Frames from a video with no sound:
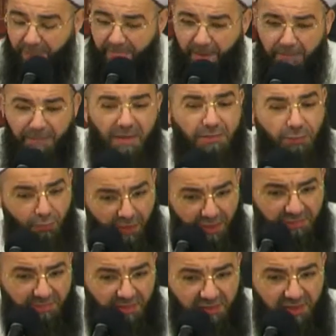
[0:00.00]
Beddua
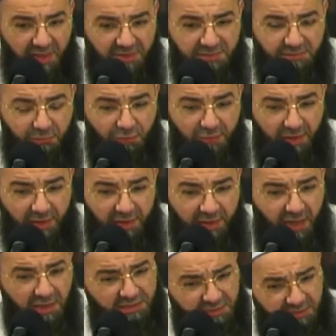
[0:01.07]
etmek lazım bunlara yani.
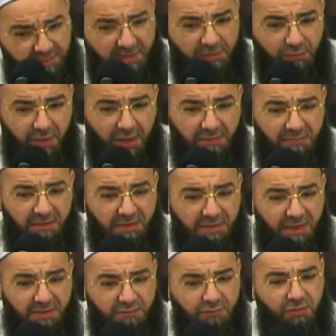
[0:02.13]
Hakiki beddua etmek lazım.